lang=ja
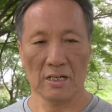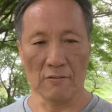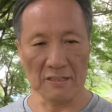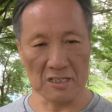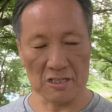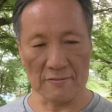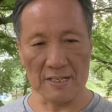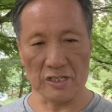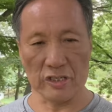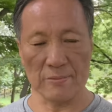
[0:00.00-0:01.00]
私
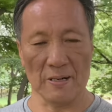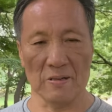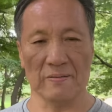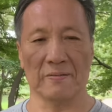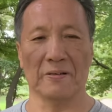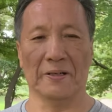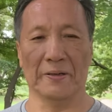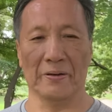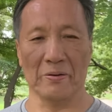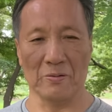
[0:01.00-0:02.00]
は一番
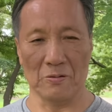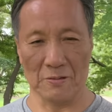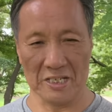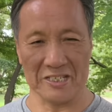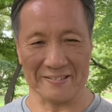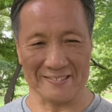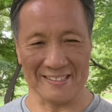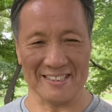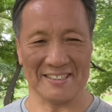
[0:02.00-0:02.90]
嬉しいことです。